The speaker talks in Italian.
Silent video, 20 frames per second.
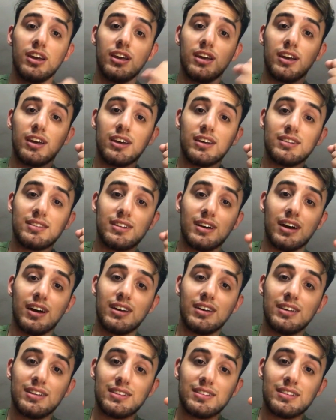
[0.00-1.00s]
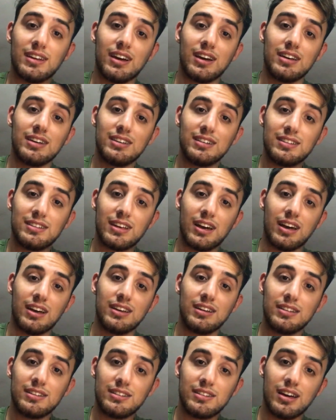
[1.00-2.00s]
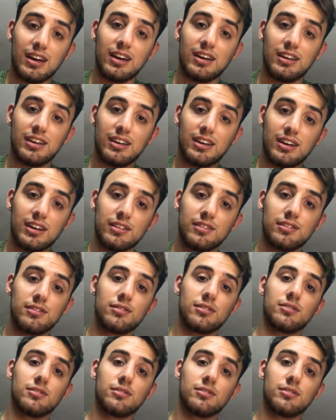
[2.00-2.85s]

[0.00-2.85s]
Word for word: e dai, dai, dai, dai, cazzo,